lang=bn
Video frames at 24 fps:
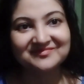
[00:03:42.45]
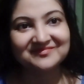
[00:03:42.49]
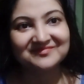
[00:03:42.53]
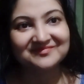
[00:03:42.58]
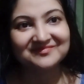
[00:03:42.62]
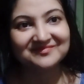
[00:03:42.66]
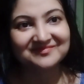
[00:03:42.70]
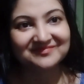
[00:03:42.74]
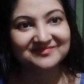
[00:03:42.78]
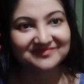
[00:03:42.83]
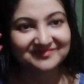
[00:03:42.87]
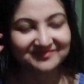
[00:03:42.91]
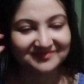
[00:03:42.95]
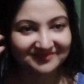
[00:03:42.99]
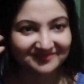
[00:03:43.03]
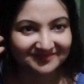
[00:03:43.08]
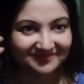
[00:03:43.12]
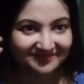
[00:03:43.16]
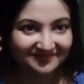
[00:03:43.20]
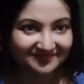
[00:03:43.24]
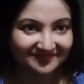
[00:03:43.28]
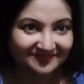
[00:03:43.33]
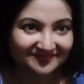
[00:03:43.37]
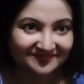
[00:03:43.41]
পরিষ্কার
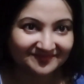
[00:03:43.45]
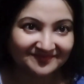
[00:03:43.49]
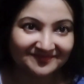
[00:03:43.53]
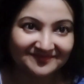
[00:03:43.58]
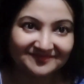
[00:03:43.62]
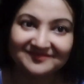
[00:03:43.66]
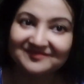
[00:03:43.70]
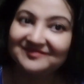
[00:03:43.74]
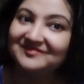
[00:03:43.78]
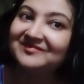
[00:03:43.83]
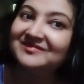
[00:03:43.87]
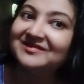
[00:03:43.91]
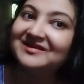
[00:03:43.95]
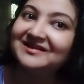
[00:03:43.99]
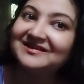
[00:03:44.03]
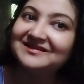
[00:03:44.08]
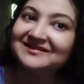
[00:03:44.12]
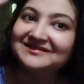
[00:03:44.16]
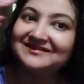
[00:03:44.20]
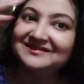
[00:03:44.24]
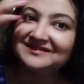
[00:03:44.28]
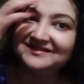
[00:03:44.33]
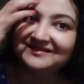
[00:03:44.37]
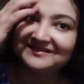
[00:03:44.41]
করে আসার পরে
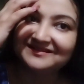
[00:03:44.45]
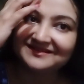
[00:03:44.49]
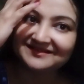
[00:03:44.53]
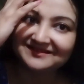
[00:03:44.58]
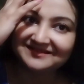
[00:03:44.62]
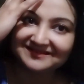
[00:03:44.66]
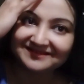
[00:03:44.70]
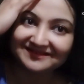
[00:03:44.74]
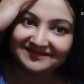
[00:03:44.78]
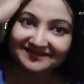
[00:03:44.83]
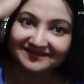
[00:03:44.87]
মুখটা কত